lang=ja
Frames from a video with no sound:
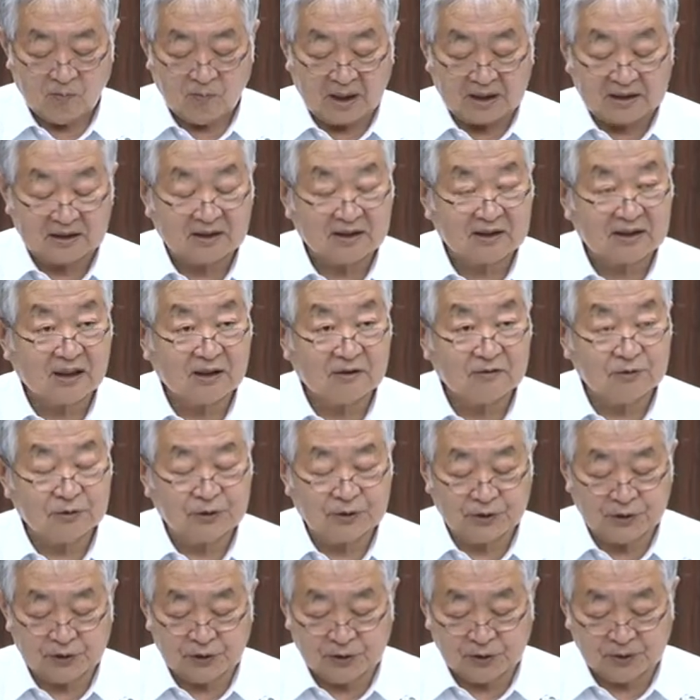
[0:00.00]
全く
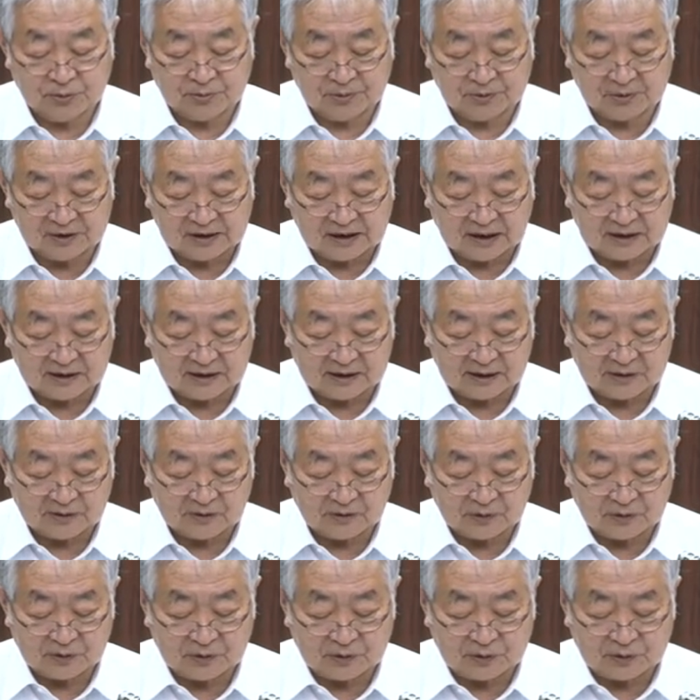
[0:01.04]
不十分だった
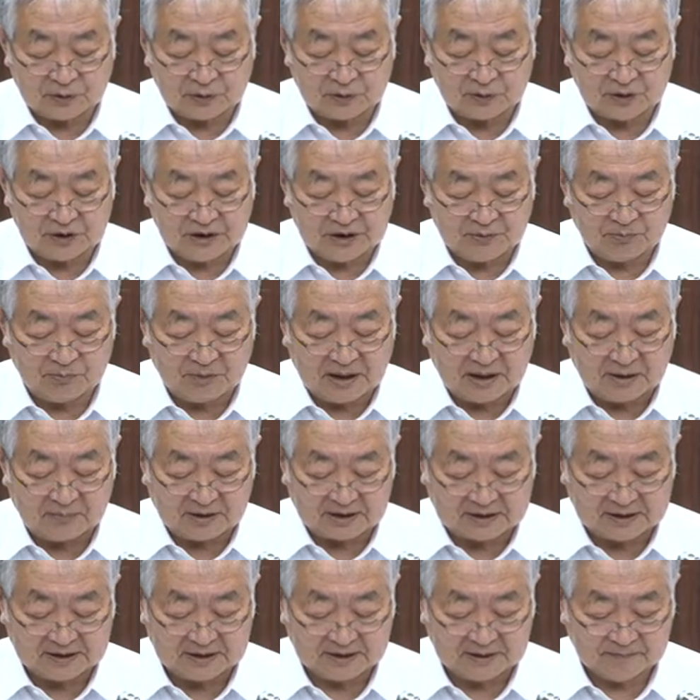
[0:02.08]
というふうに見え
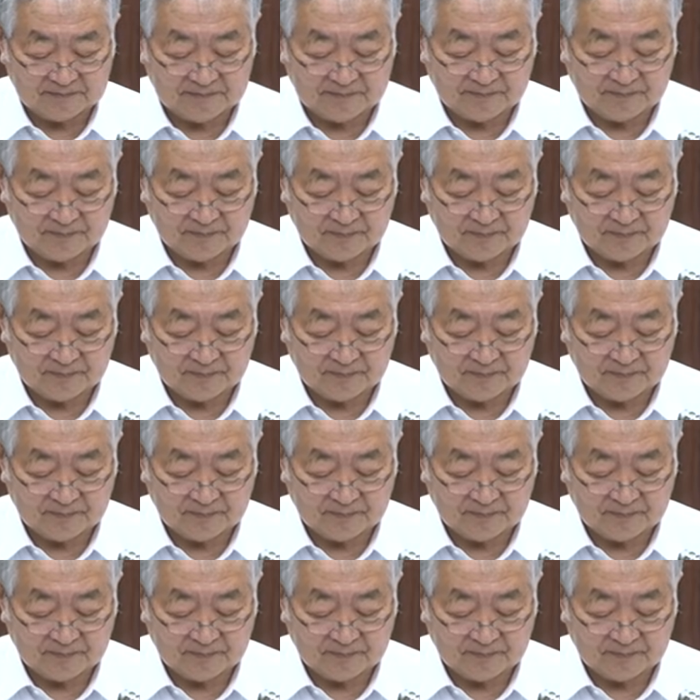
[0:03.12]
ます。